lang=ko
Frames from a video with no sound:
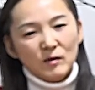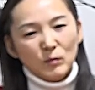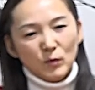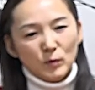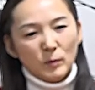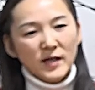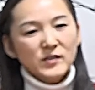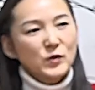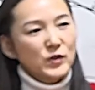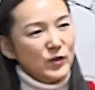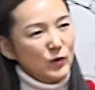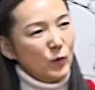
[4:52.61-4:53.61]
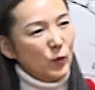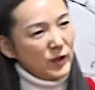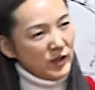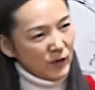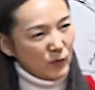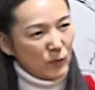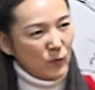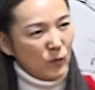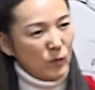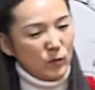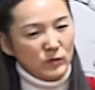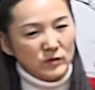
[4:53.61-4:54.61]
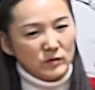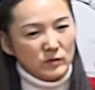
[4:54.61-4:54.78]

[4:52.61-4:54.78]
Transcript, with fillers: 뭐 판소리도 오래됐고 뭐